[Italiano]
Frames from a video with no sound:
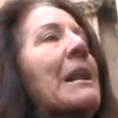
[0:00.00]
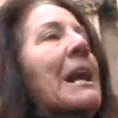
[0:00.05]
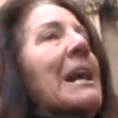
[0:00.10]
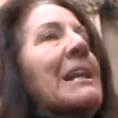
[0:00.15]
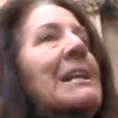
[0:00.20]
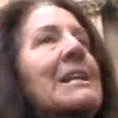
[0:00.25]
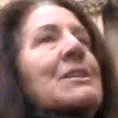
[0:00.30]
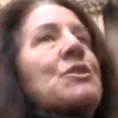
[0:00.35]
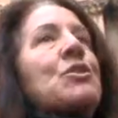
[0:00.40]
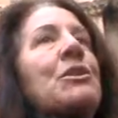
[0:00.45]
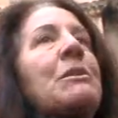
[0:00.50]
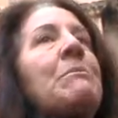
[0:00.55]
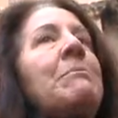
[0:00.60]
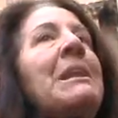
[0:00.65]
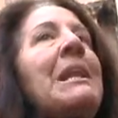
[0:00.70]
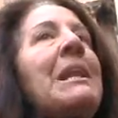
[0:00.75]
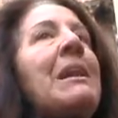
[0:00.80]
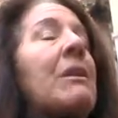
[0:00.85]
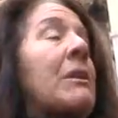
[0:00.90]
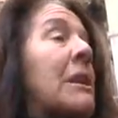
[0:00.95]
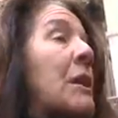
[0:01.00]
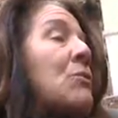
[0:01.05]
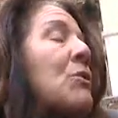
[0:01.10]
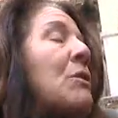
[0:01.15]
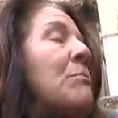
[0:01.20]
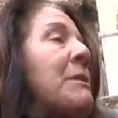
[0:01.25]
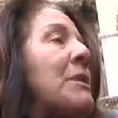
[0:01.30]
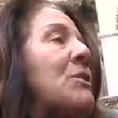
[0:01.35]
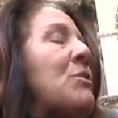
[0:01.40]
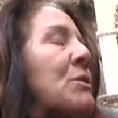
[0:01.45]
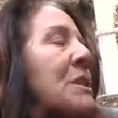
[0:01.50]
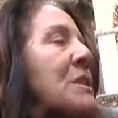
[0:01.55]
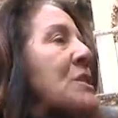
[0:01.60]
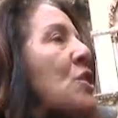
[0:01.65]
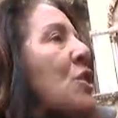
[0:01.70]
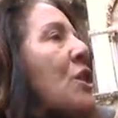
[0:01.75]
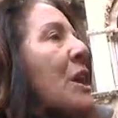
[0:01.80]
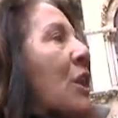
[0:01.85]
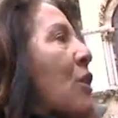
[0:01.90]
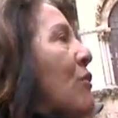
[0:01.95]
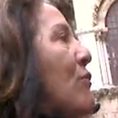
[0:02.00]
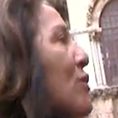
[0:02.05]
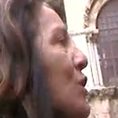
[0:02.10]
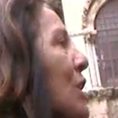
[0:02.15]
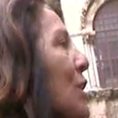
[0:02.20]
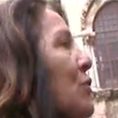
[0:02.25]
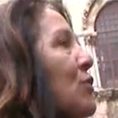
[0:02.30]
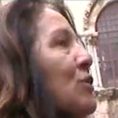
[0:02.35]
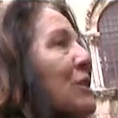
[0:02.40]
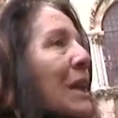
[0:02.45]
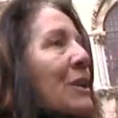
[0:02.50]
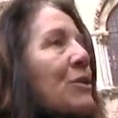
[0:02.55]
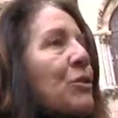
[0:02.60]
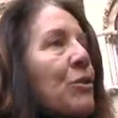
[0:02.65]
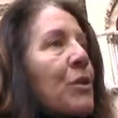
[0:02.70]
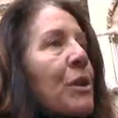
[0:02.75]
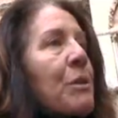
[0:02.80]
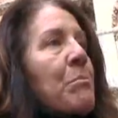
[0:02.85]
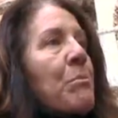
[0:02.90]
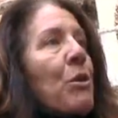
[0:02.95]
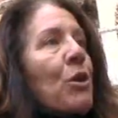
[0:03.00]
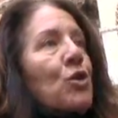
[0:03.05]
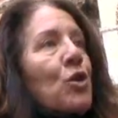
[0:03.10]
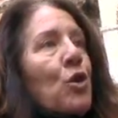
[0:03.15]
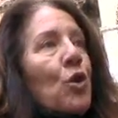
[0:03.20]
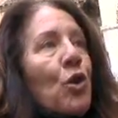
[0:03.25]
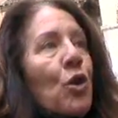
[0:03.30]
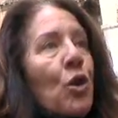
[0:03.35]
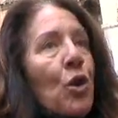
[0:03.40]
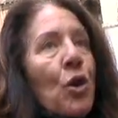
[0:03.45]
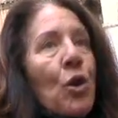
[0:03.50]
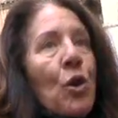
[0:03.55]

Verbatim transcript: Adesso nel 1000, naturalmente è una storia che io vi ho raccontato in modo